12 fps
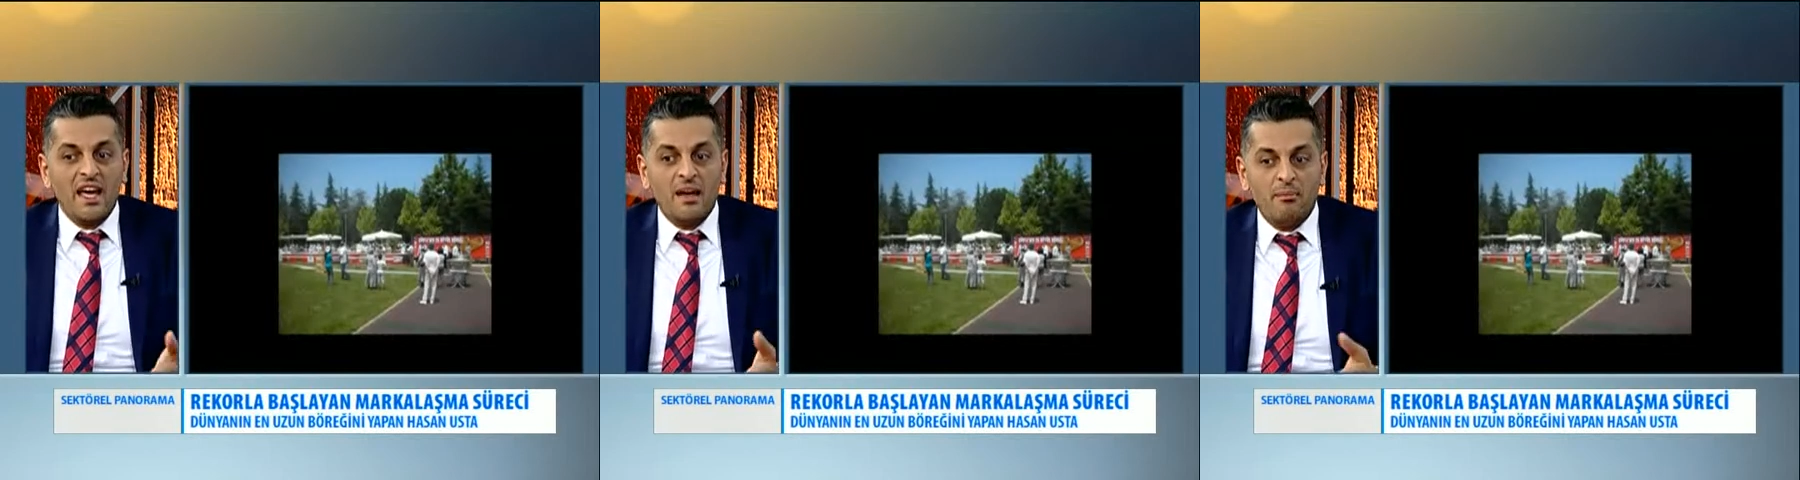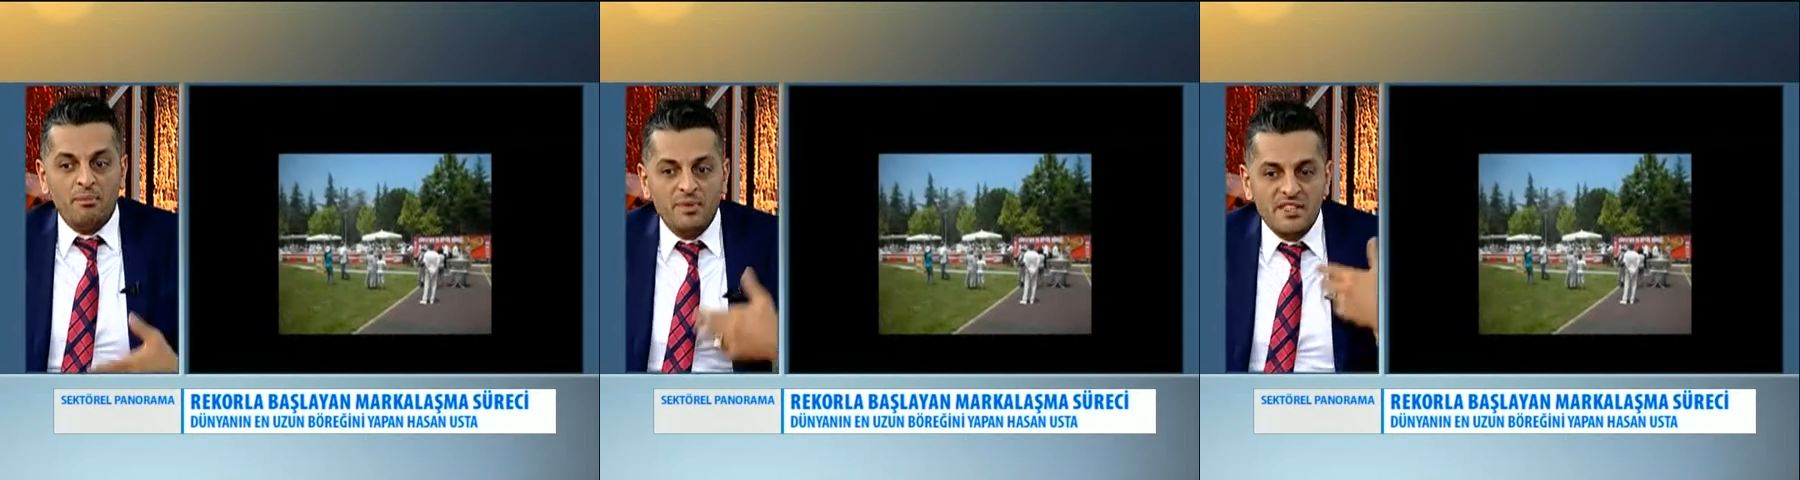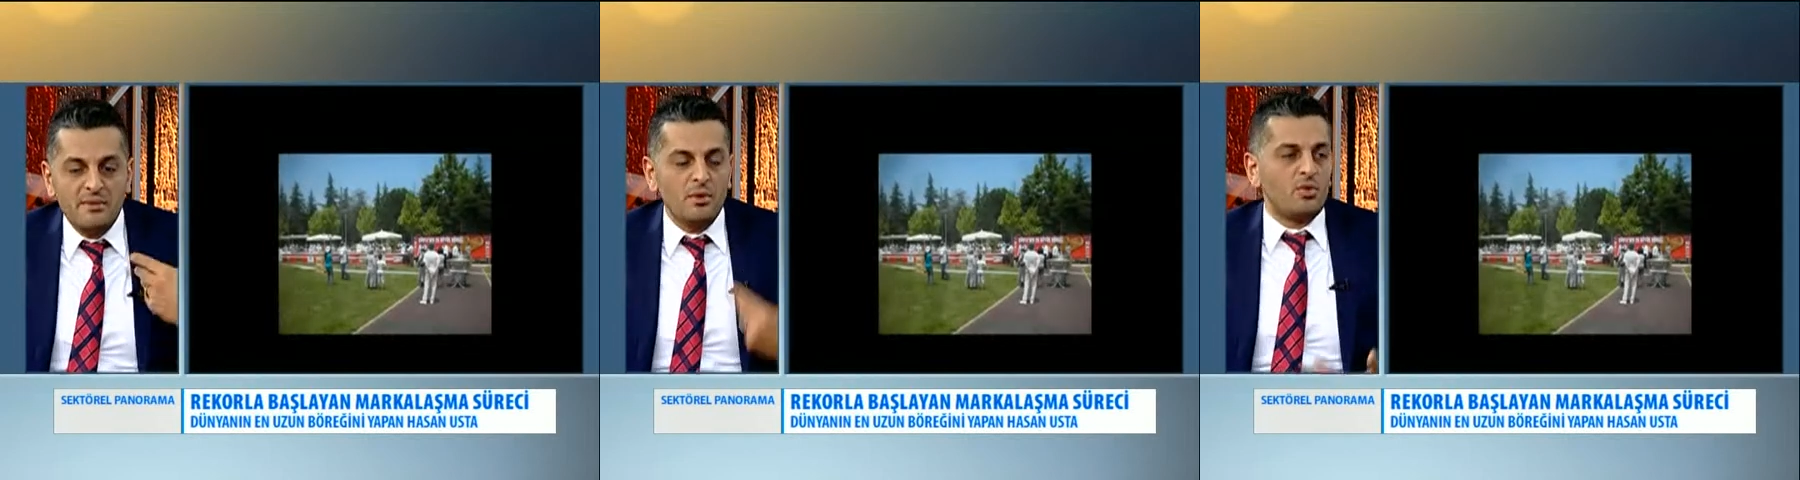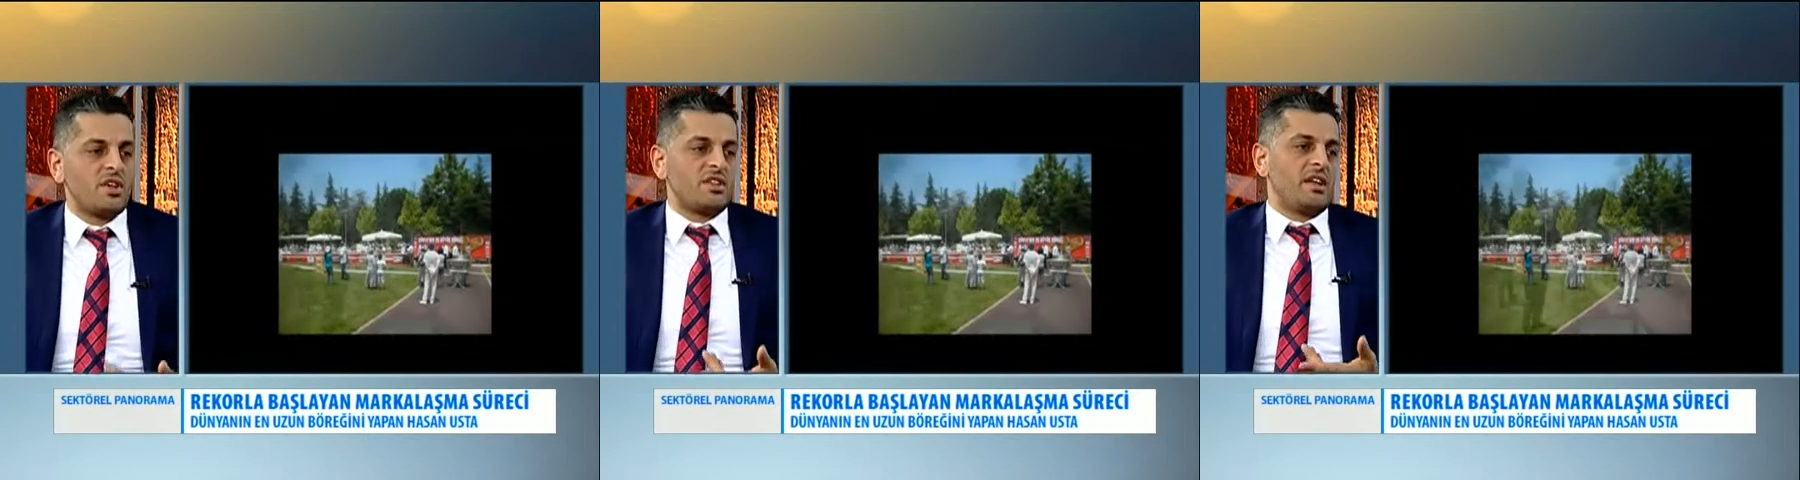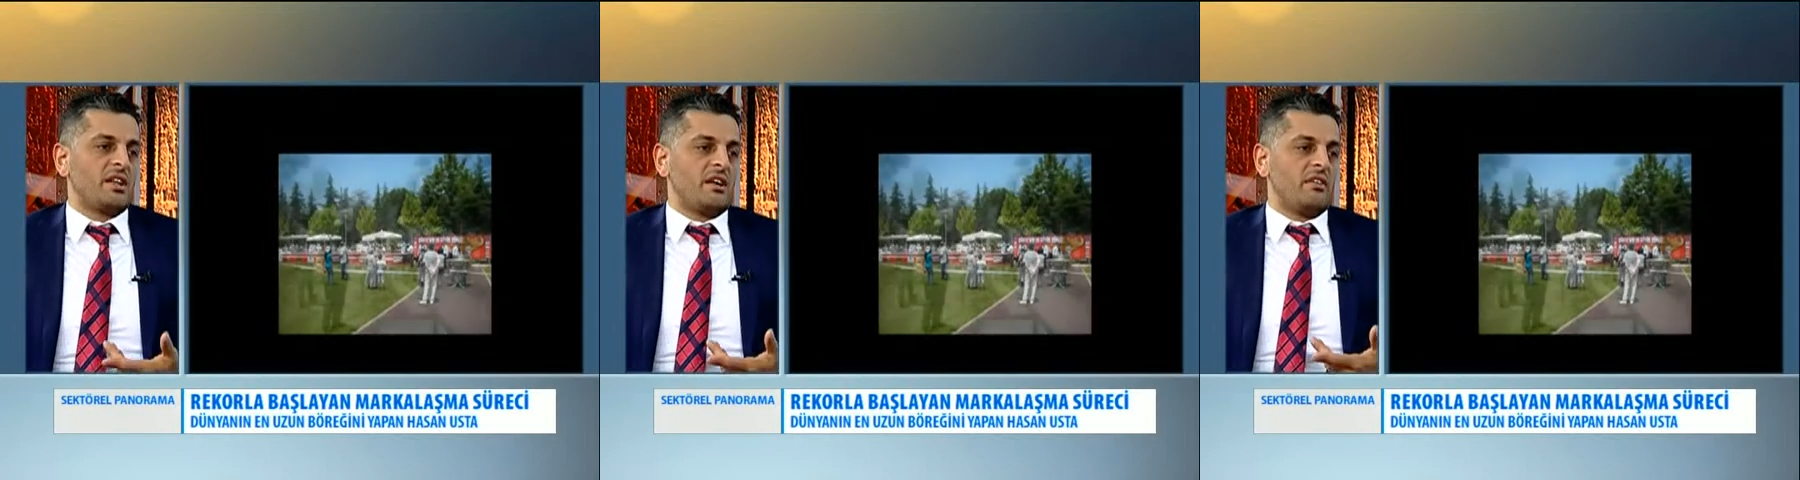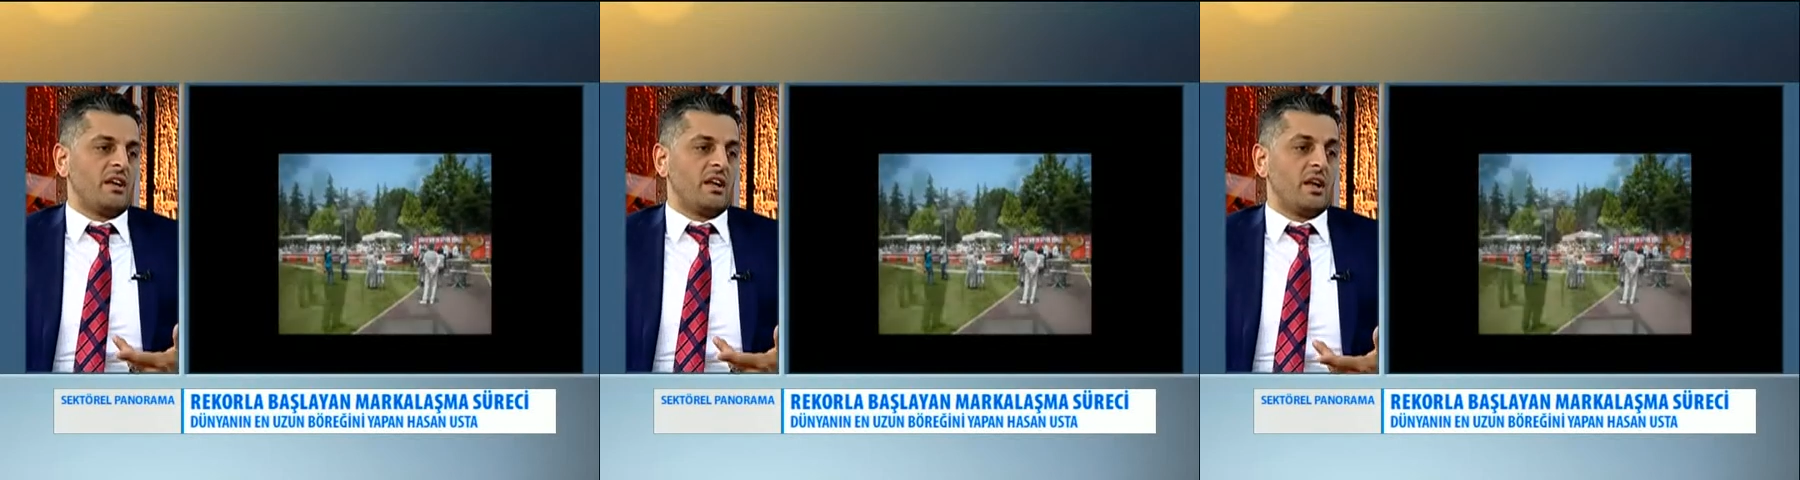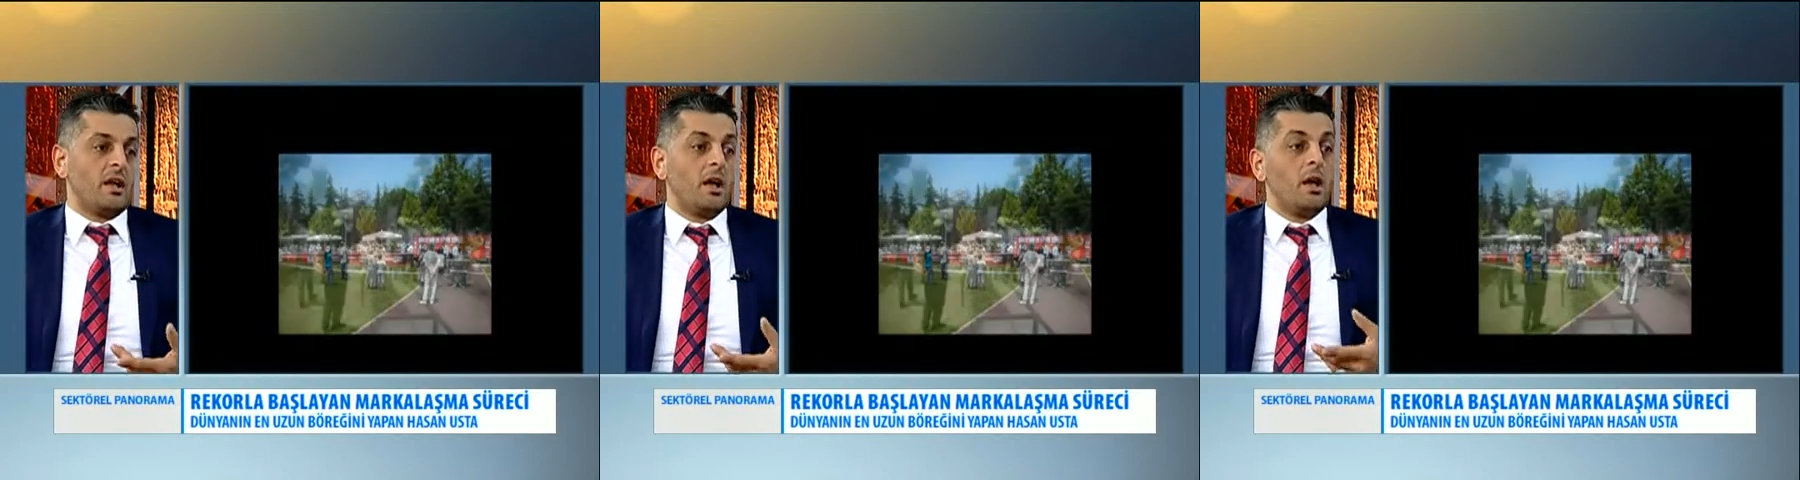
E, bizimle uğraşan da var yani.